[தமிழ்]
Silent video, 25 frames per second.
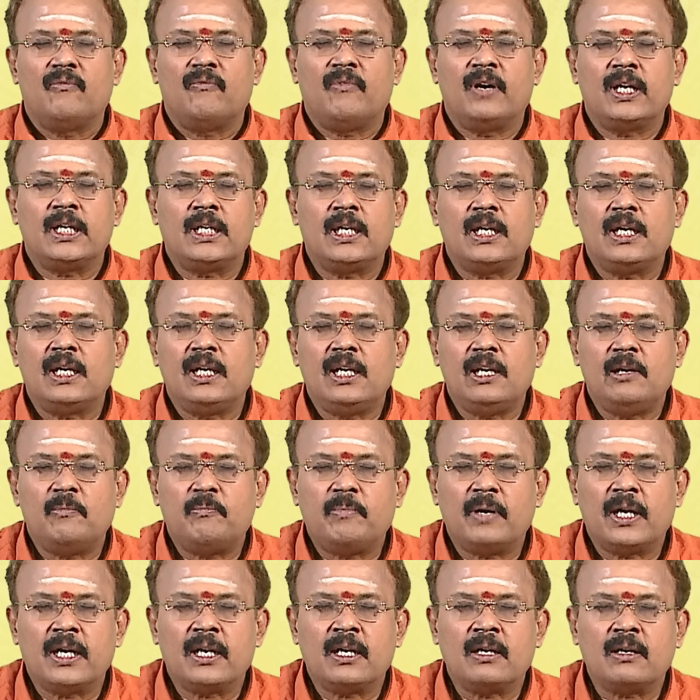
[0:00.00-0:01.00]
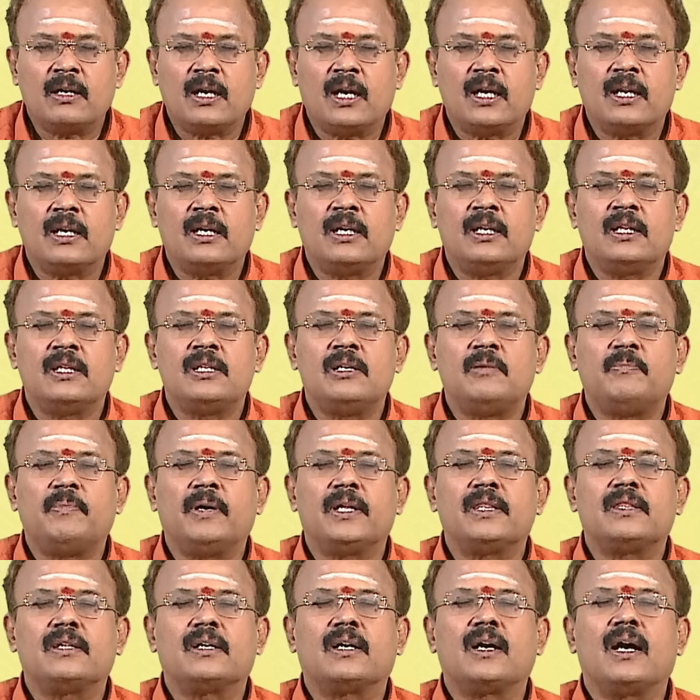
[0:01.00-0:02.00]
வங்கிகளில் பணம் கடன்
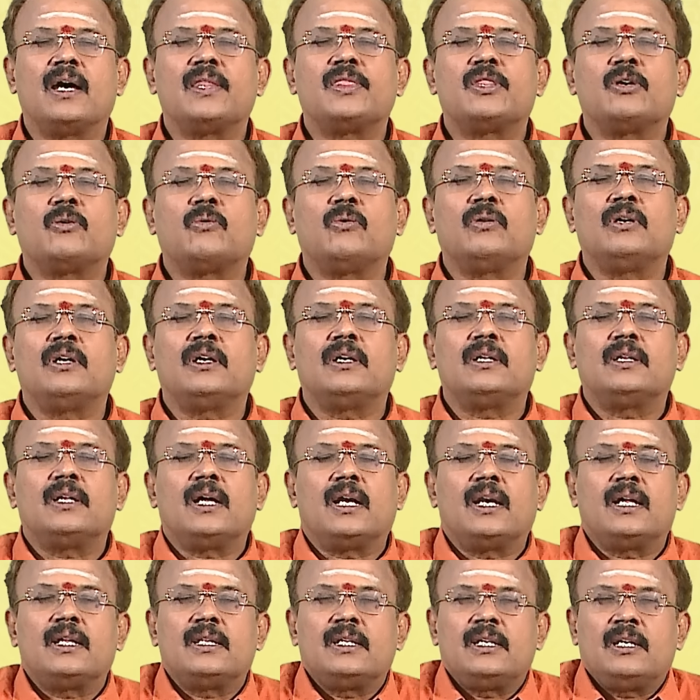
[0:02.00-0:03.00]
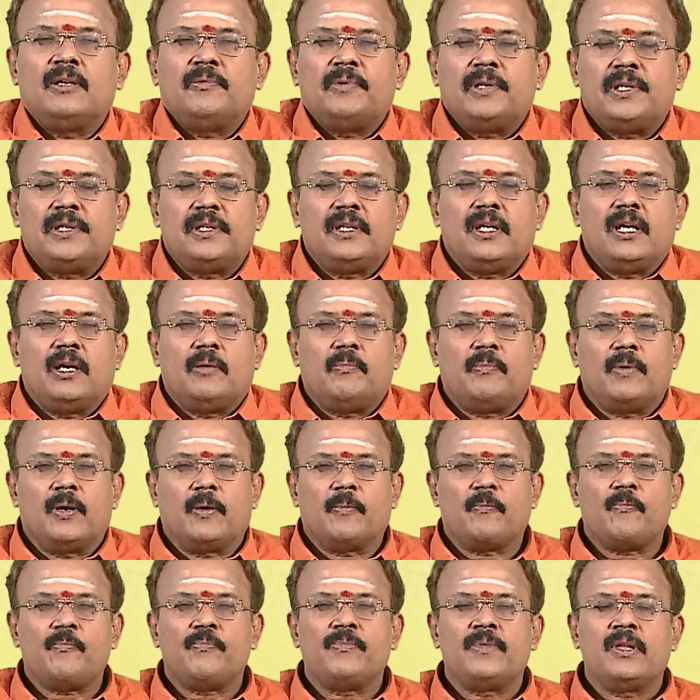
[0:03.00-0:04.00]
எதிர்பார்த்து காத்து கொண்டிருந்தால் அது நிவர்த்தி
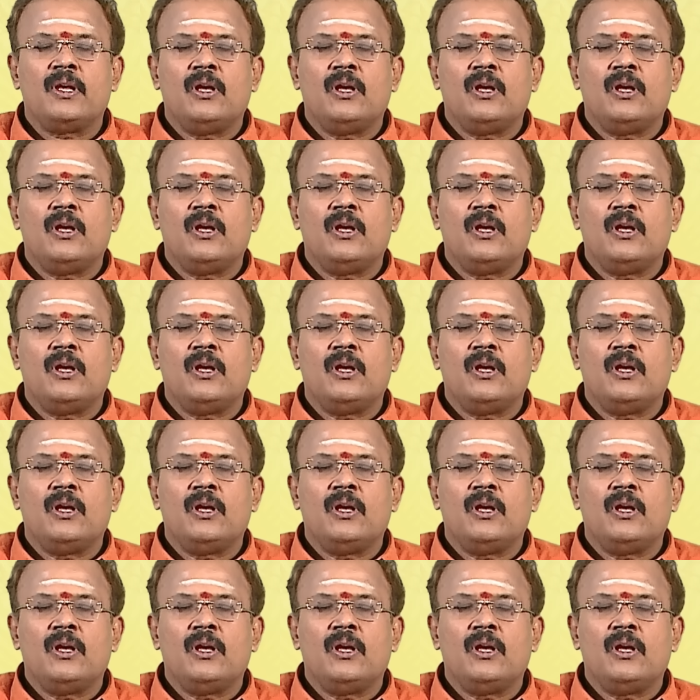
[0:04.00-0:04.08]
ஏற்படும்